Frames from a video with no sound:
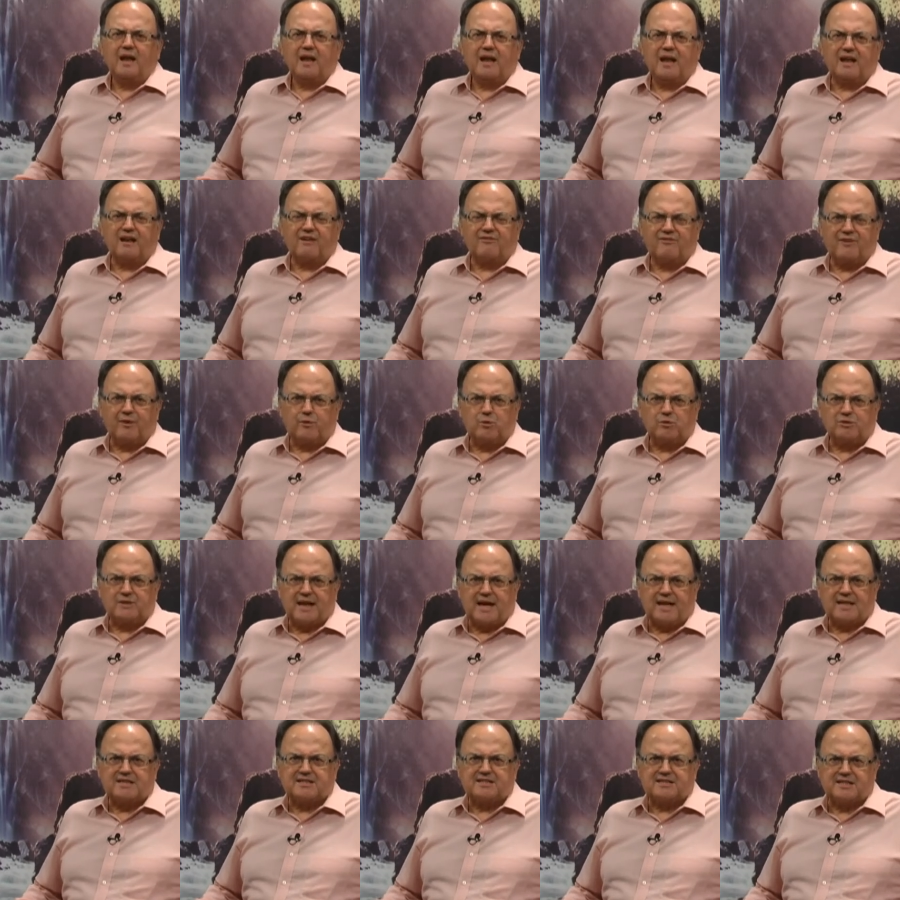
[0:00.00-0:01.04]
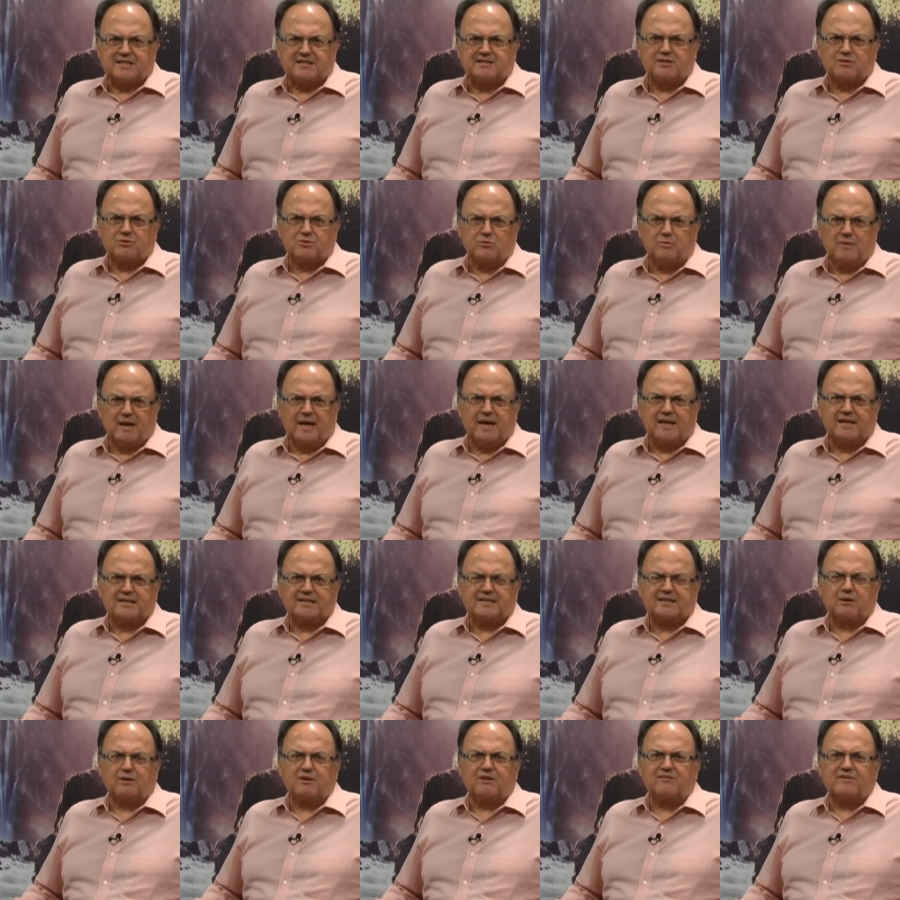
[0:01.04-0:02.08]
lá na Faculdade de Ciências
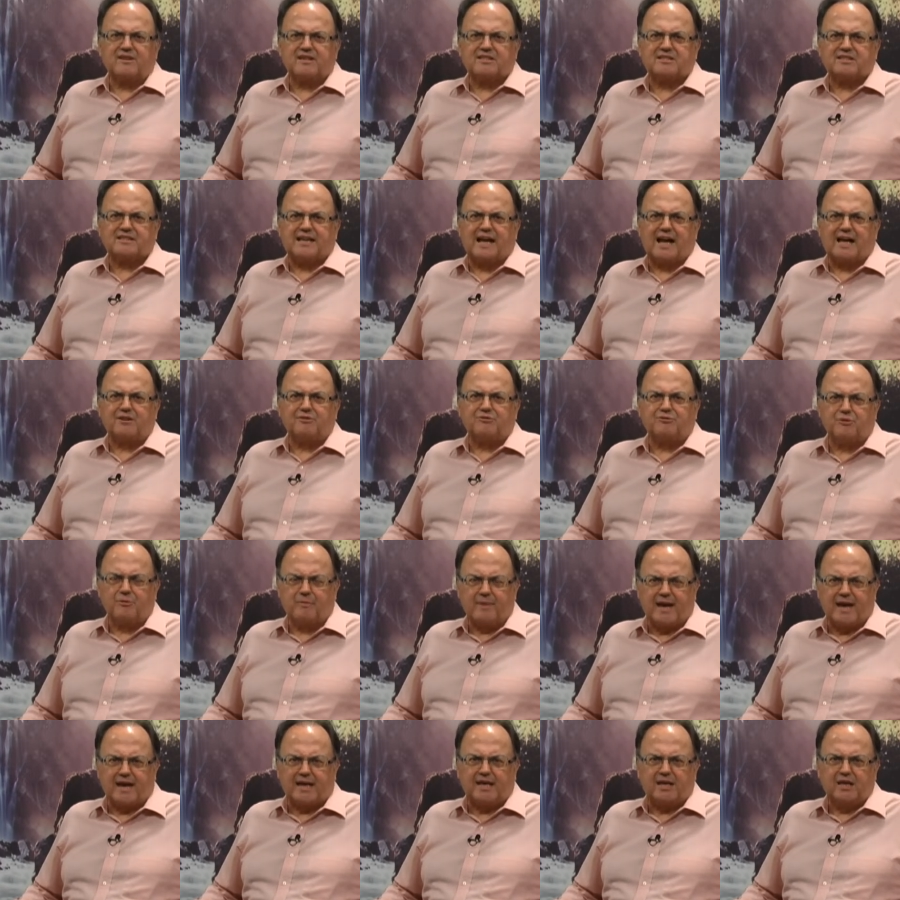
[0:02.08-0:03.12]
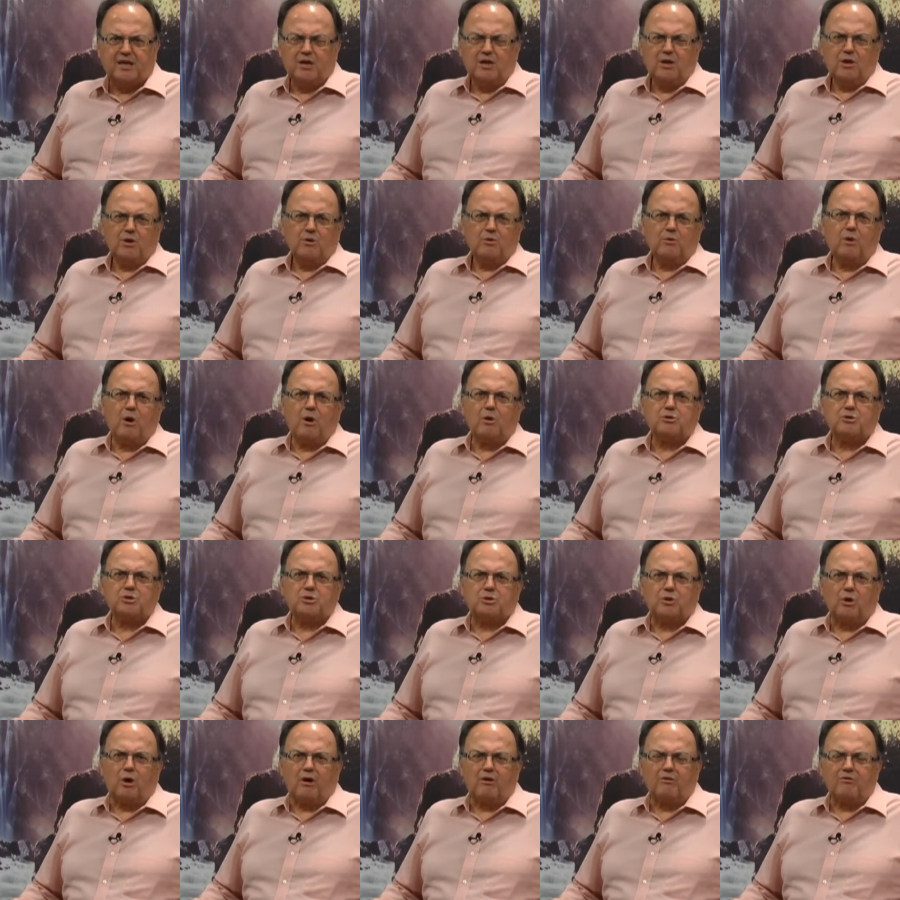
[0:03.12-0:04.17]
Humanas da Universidade FUMEC, no
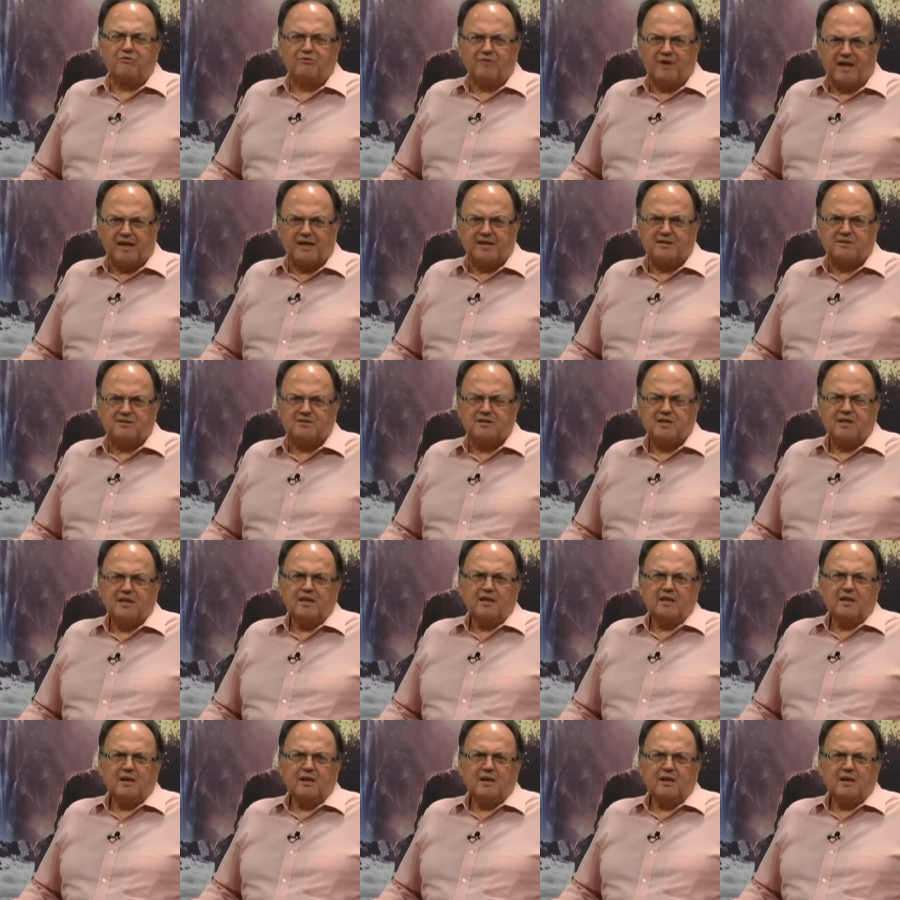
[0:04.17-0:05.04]
Auditório Fênix